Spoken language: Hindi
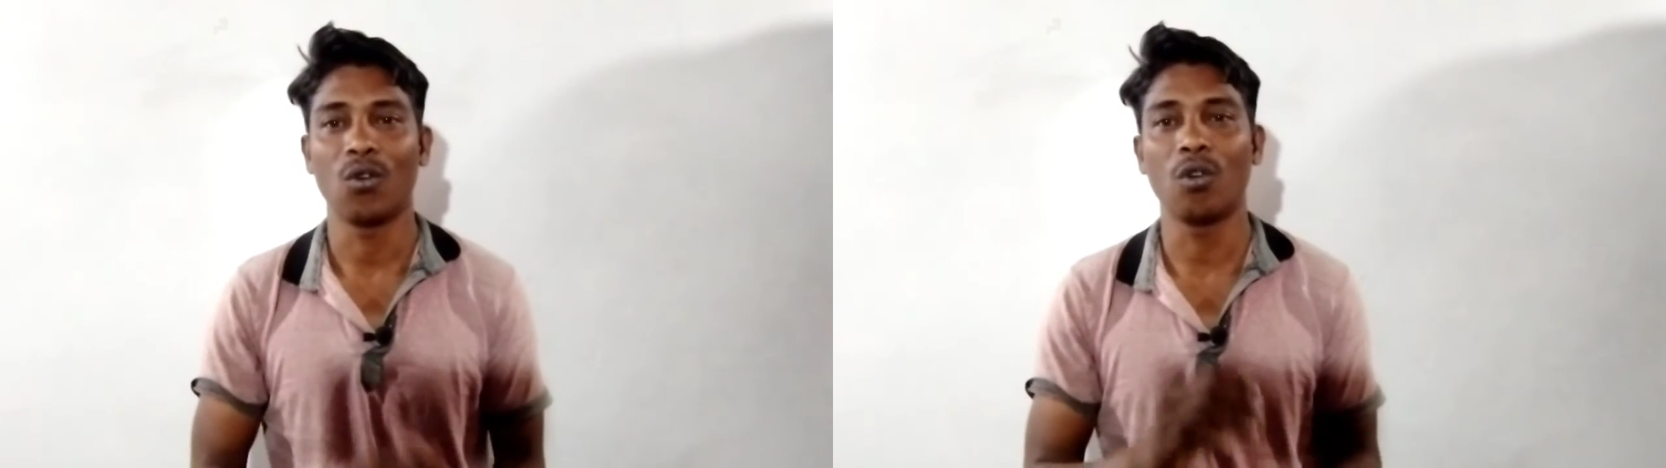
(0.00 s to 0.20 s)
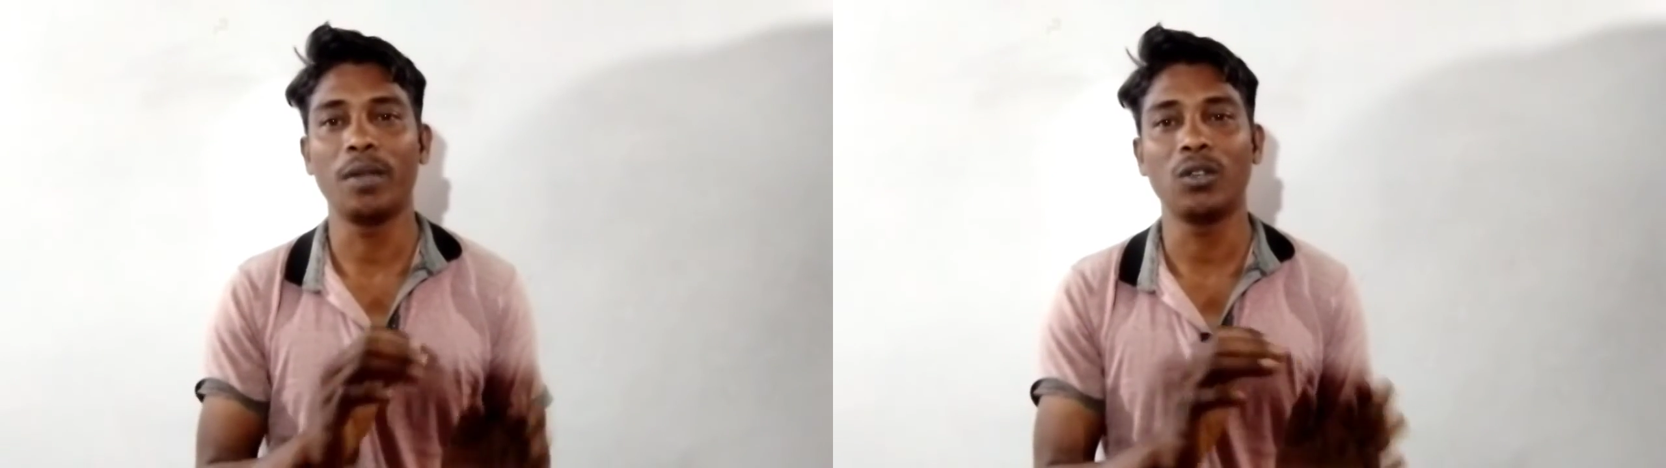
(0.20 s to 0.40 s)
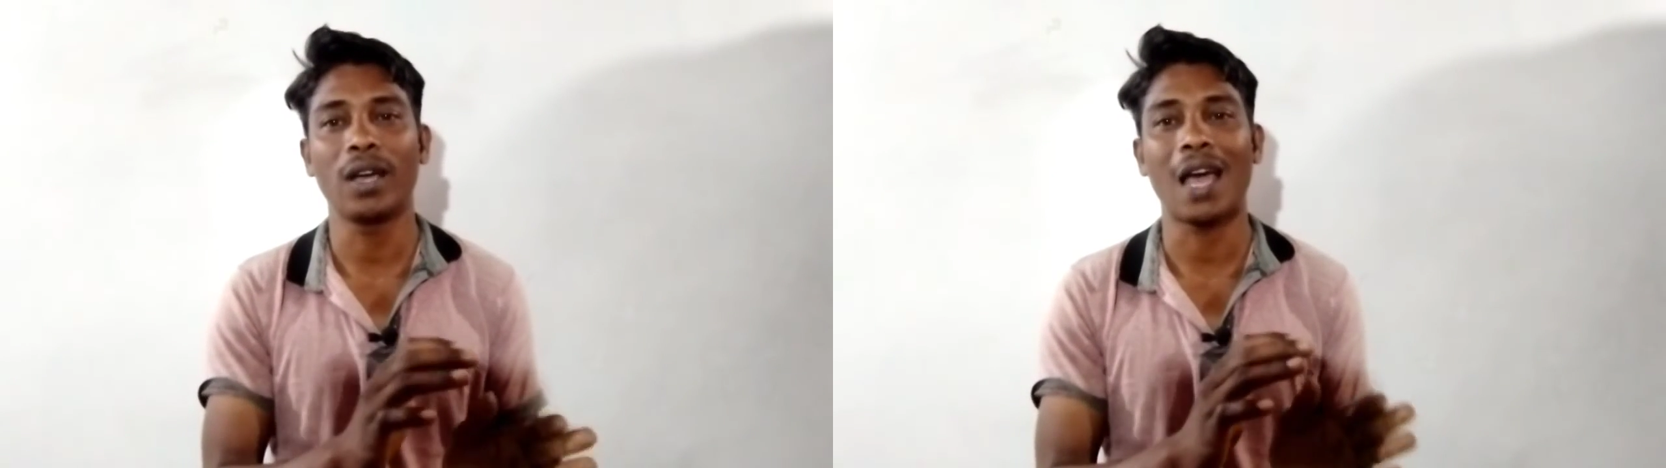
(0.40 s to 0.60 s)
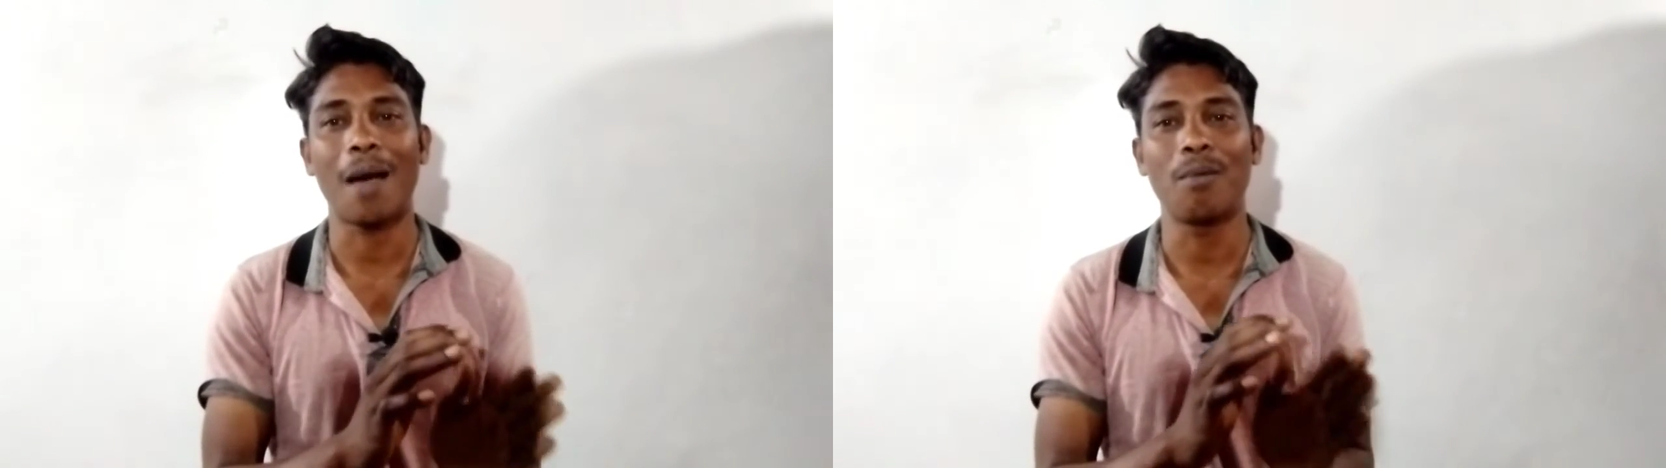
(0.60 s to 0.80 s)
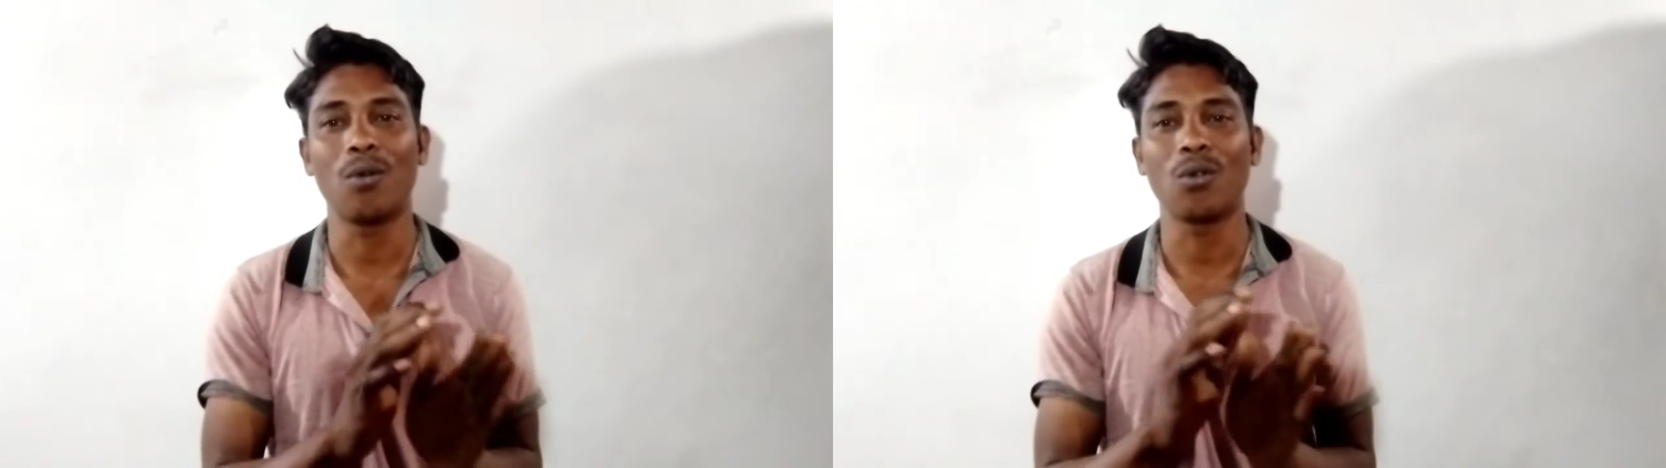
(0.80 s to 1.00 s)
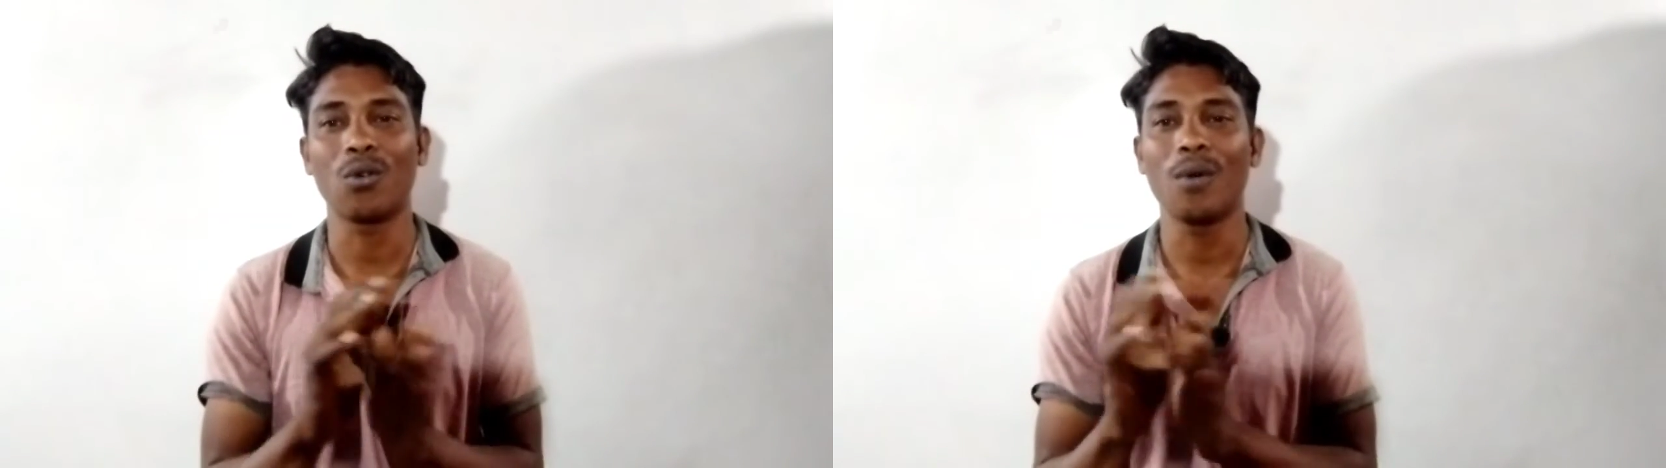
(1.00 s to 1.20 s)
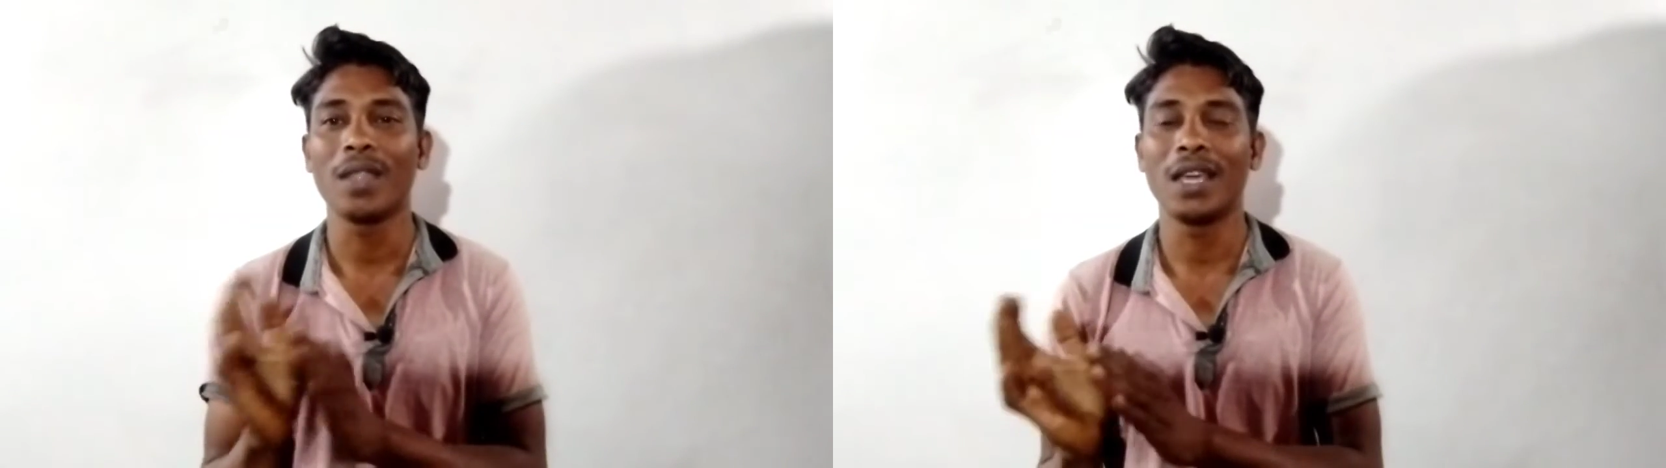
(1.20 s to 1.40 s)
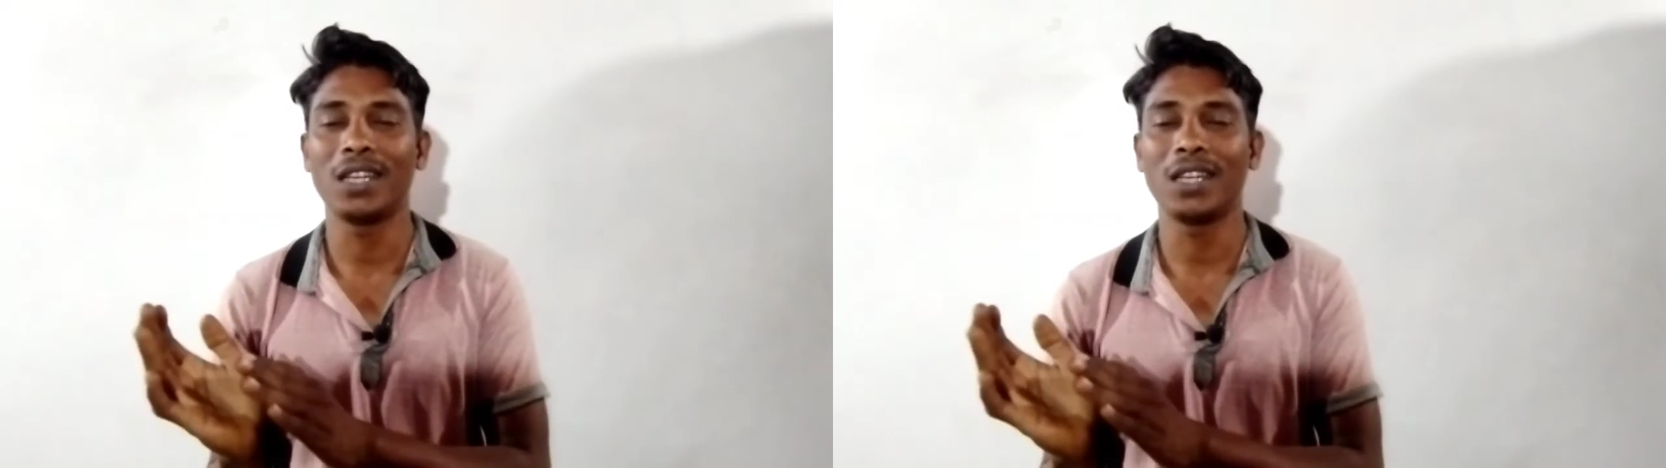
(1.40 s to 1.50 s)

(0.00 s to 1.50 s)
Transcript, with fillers: वो भी जो है आप लोगों को